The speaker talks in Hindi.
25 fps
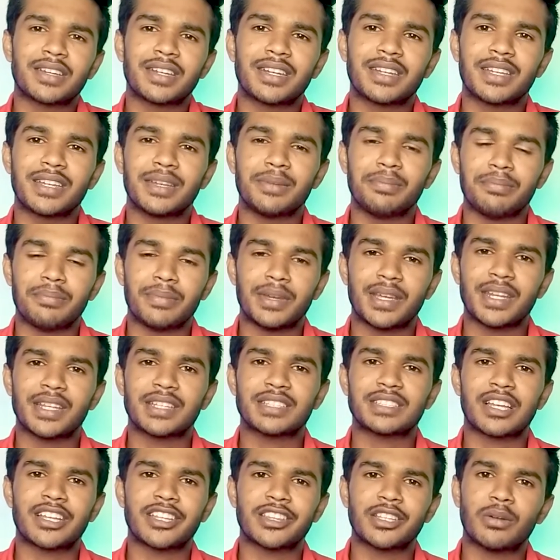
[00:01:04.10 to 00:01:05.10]
करेंगे मेरे
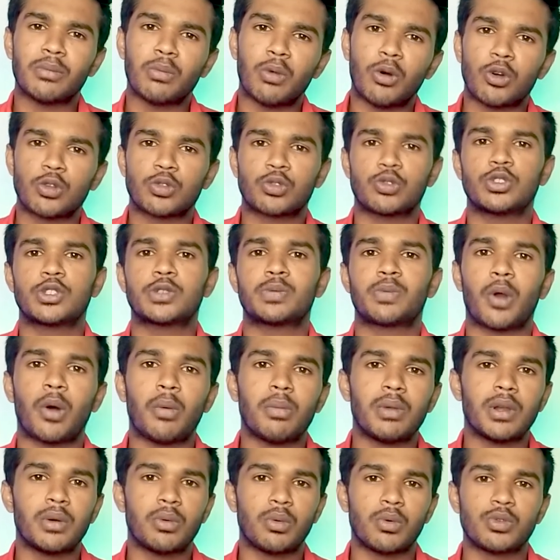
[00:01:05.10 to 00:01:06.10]
साथ ना बहुत कुछ
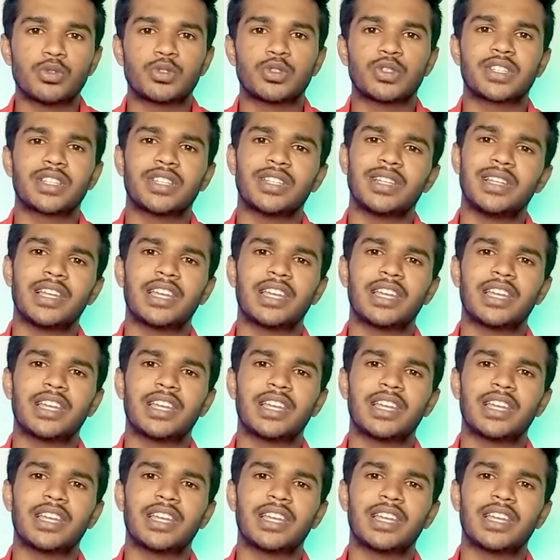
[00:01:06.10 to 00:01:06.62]
प्रॉब्लम हो चुकी थी